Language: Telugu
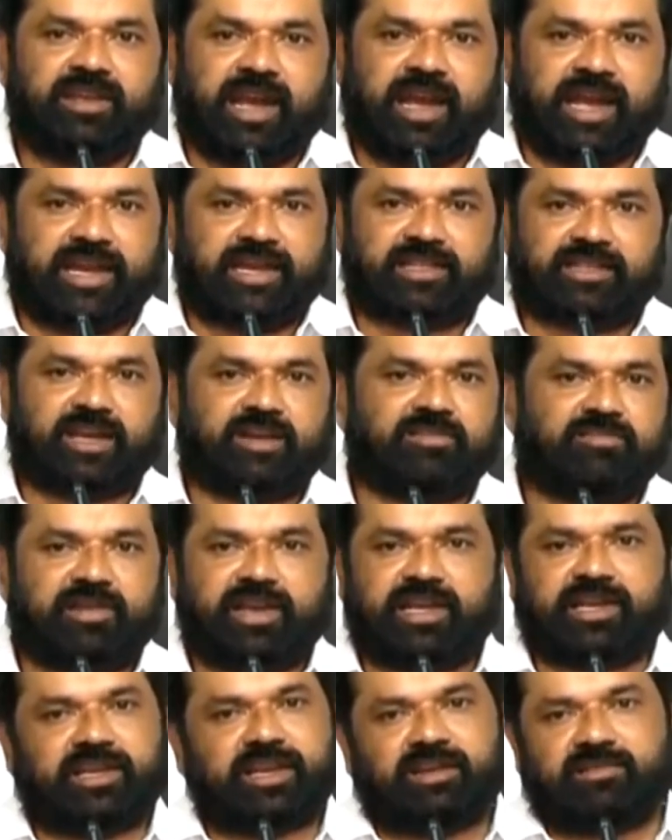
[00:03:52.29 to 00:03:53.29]
ఆయన తక్కువ
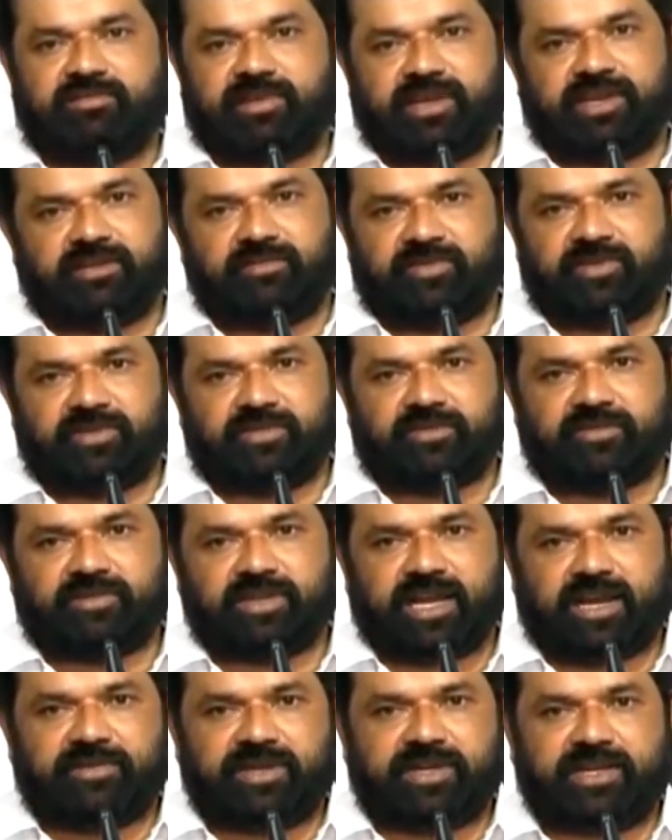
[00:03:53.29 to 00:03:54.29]
ఆయనకి ఎక్కువ అని ఉండదు
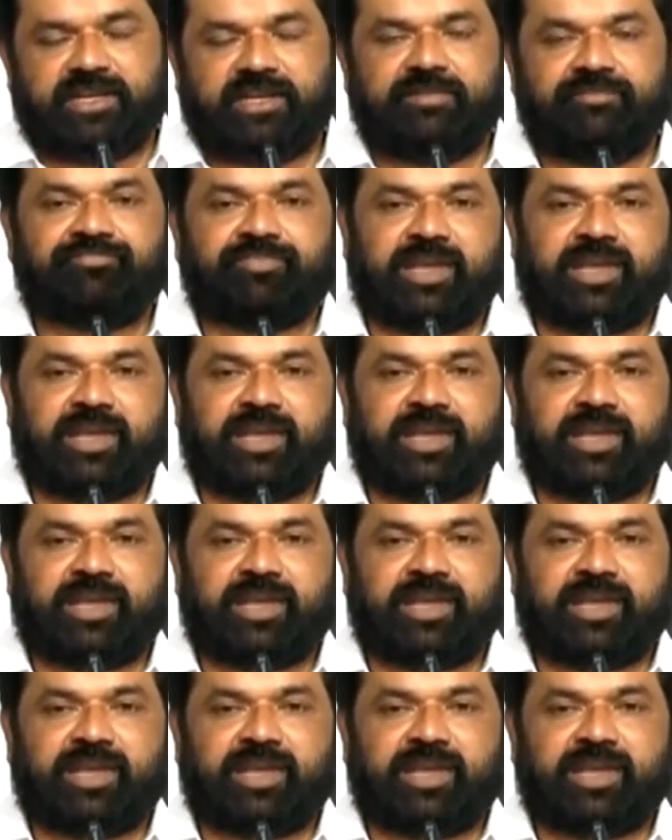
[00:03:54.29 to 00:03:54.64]
కాబట్టి